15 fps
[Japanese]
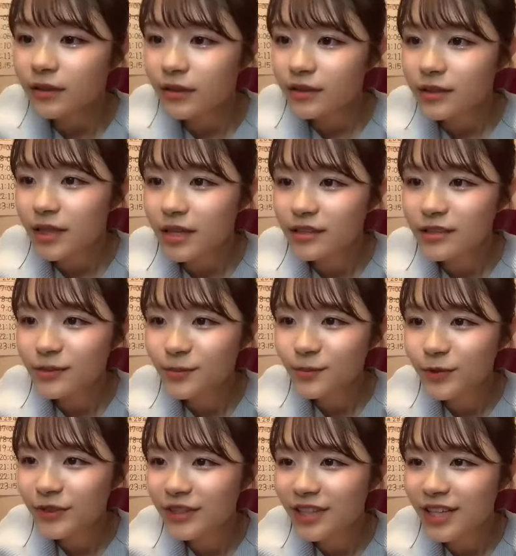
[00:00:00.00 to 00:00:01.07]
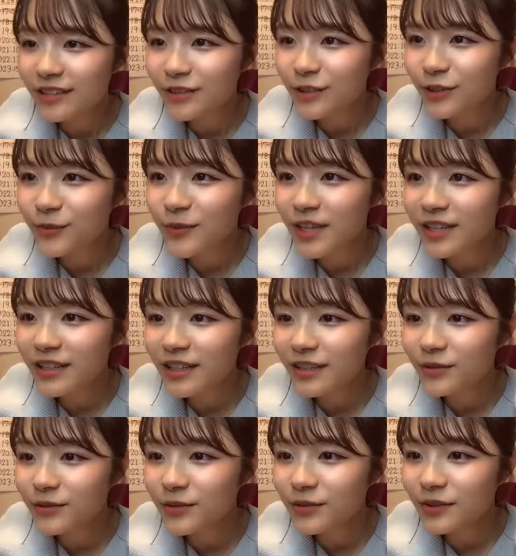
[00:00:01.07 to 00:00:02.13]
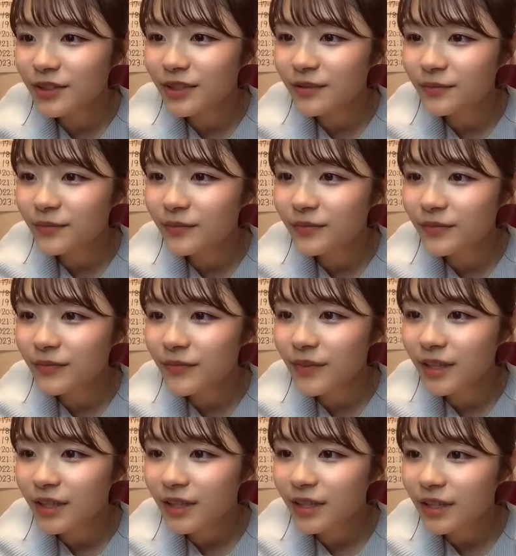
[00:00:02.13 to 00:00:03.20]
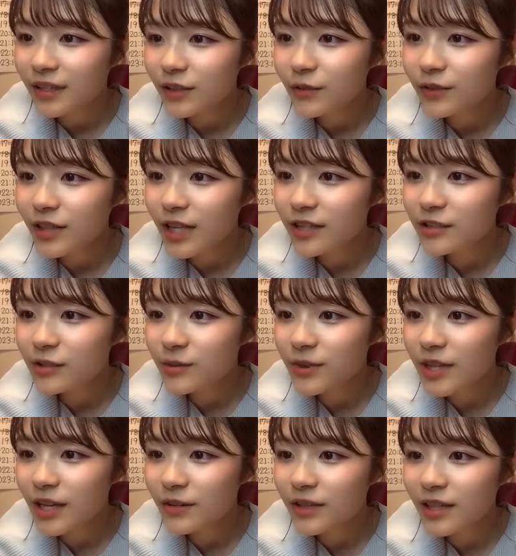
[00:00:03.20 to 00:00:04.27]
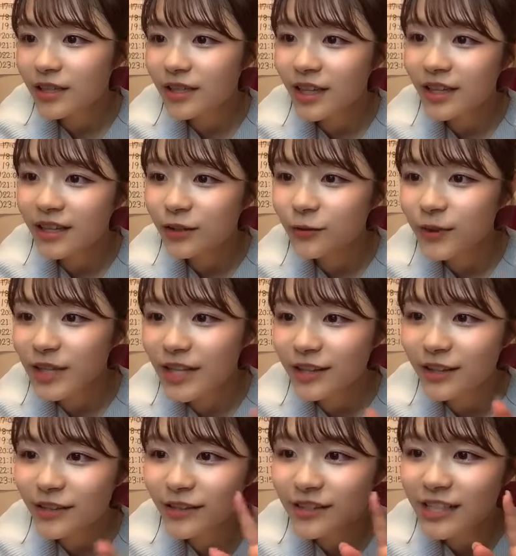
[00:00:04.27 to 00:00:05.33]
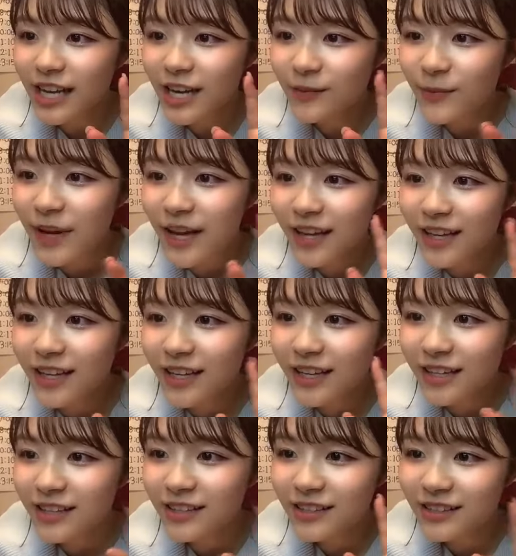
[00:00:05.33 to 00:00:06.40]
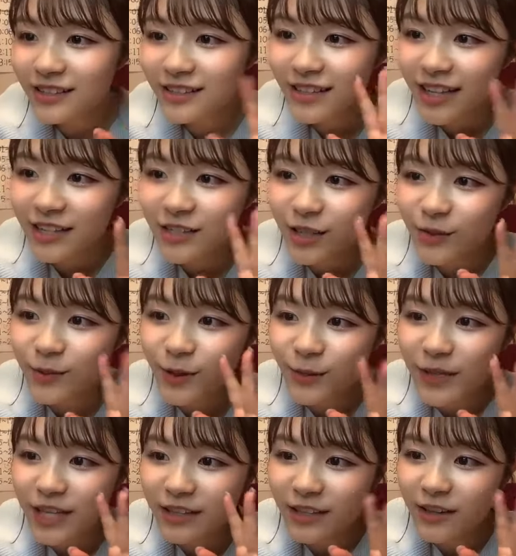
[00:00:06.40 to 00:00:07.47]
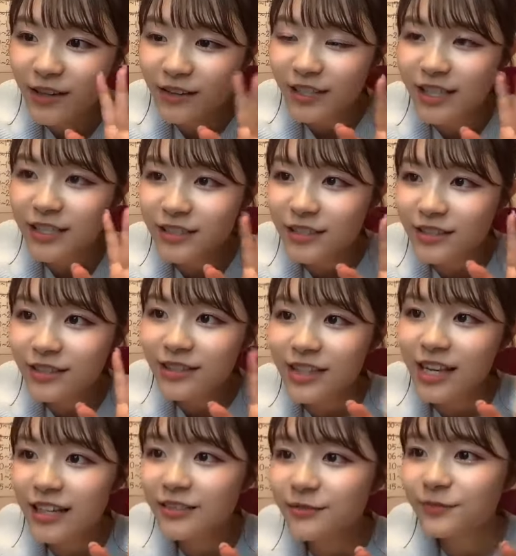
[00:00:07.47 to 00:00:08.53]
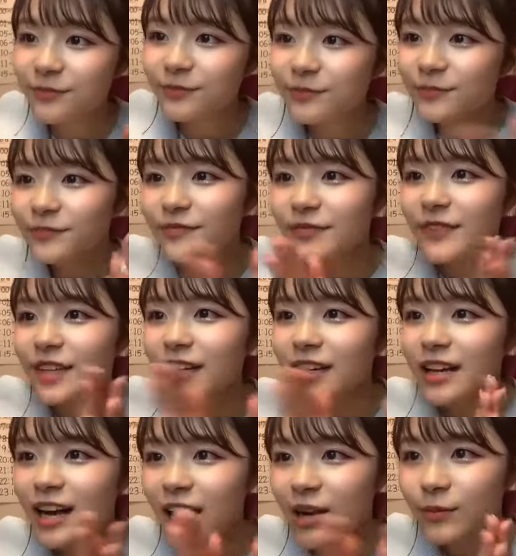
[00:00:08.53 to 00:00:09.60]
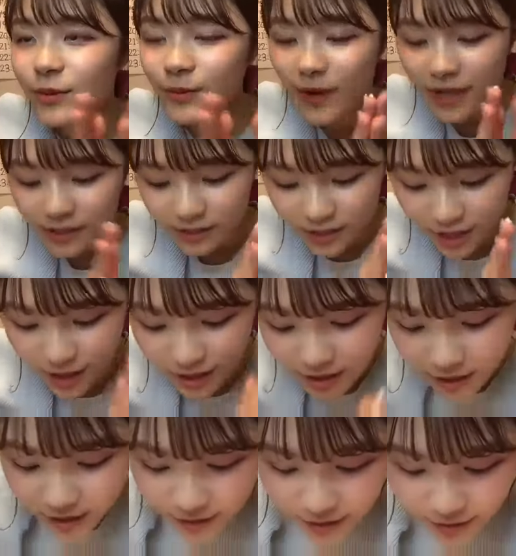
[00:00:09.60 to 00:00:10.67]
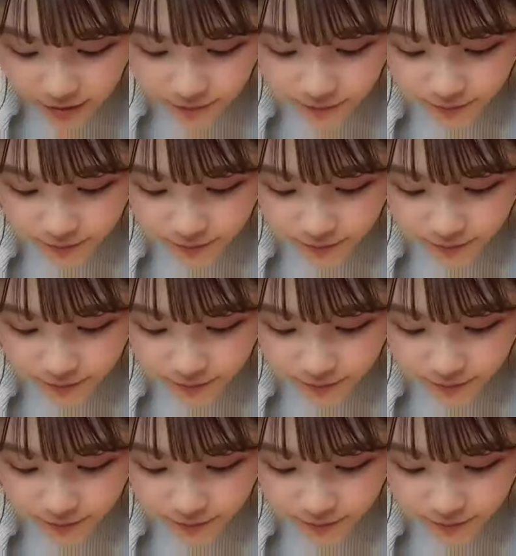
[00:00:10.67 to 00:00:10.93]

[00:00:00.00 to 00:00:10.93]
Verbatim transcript: 30分ってあっという間だな本当に今日誕生日だよだっておめでとうございます誕生日おめでとう26歳ハッピーバースデー